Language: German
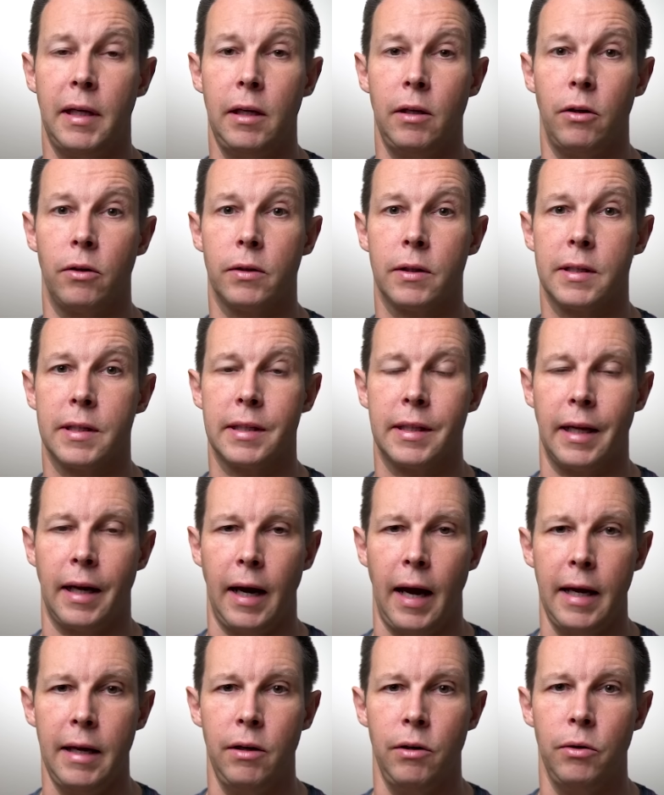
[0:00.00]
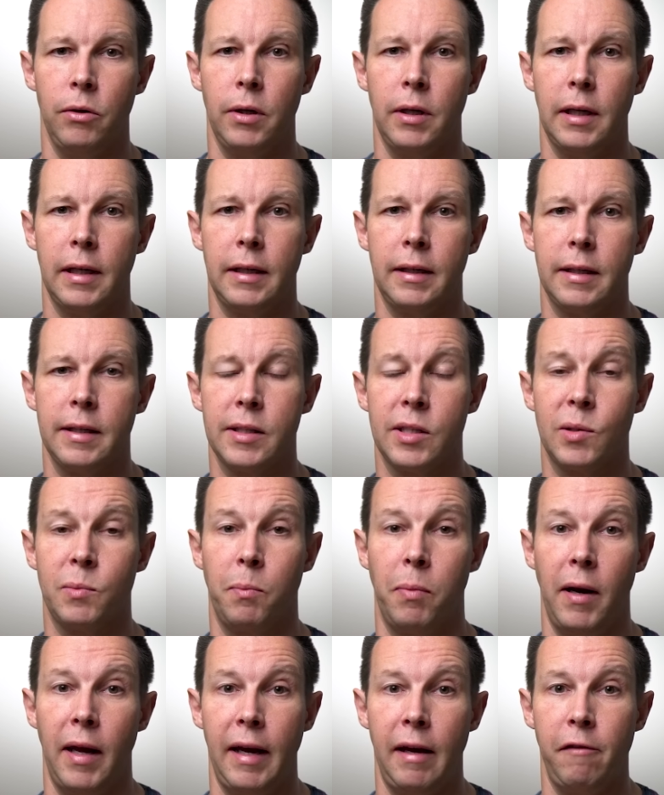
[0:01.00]
Kiox 300
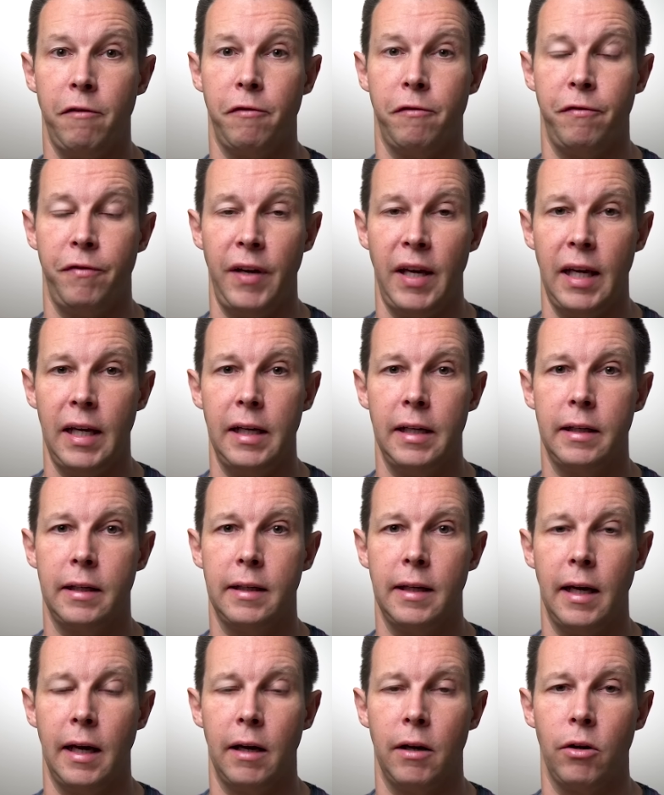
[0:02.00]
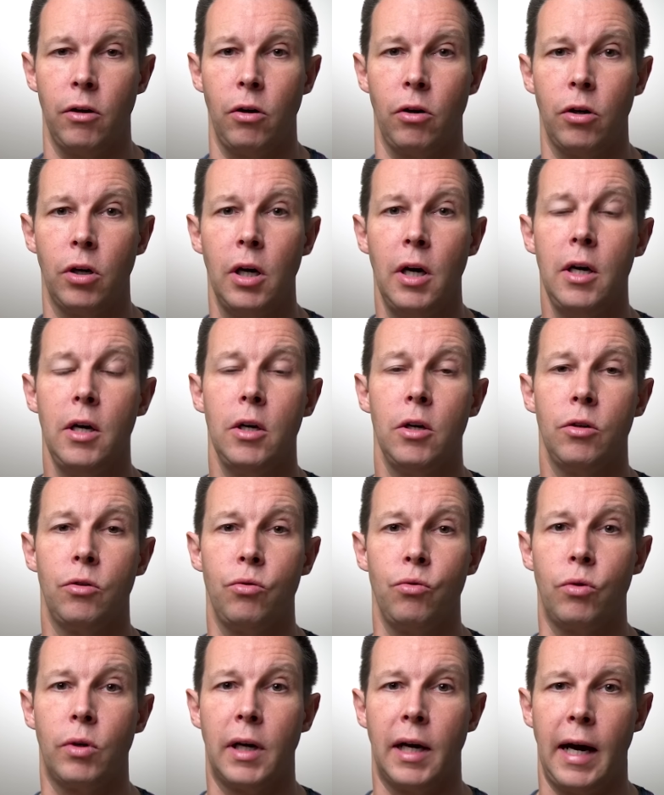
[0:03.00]
Display fehlt der noch.
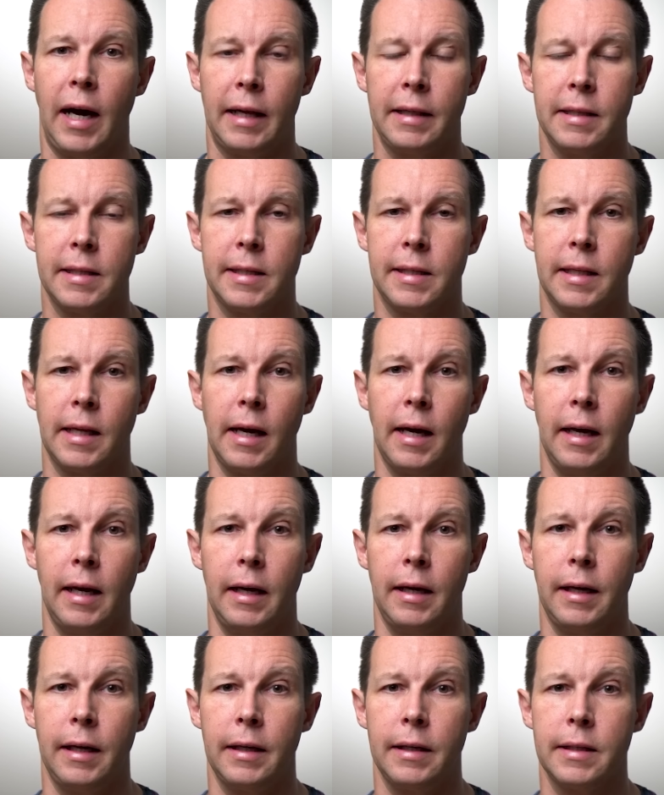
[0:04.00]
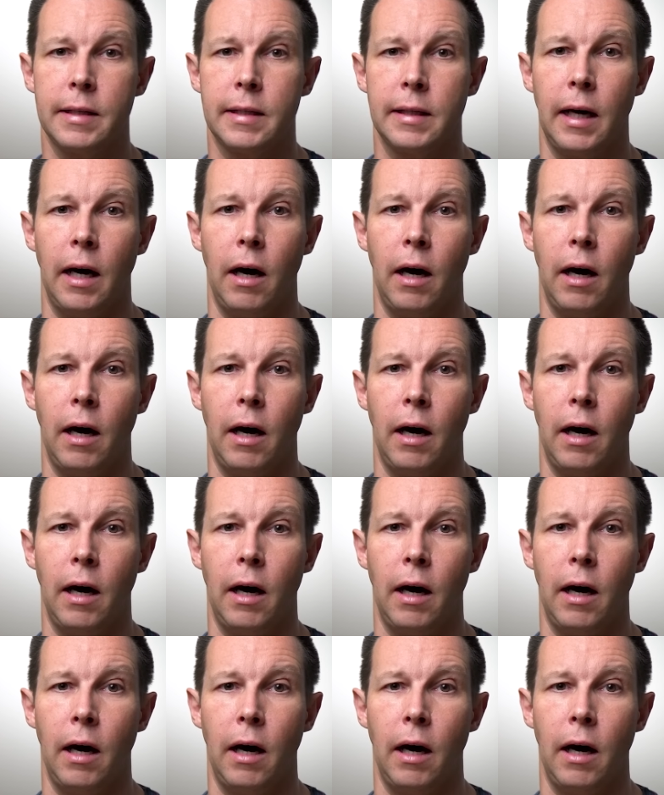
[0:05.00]
Du kannst allerdings